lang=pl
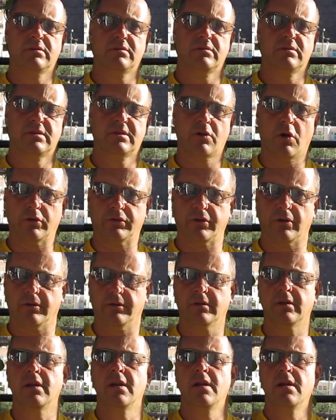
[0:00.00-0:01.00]
z
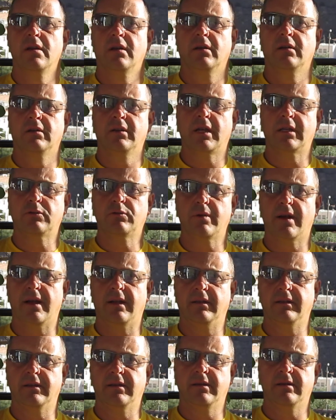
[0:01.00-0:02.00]
koton,
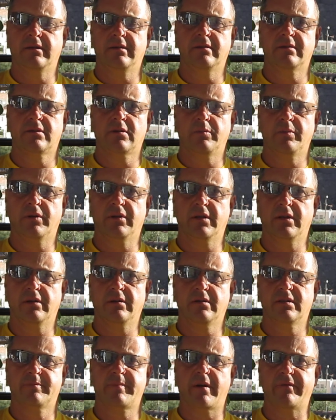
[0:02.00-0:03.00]
naturalne,
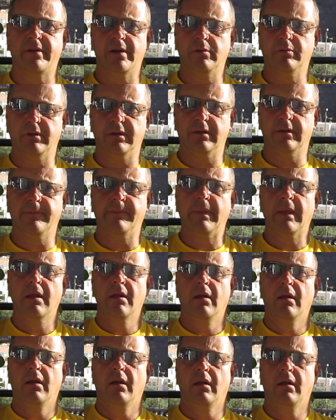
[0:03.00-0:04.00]
zrobione z bawełny,
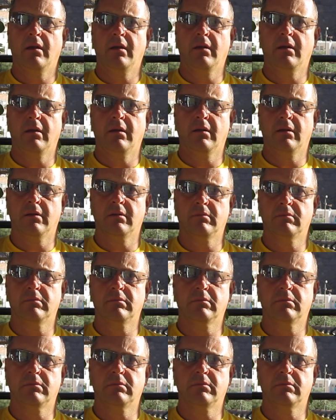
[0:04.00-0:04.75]
E,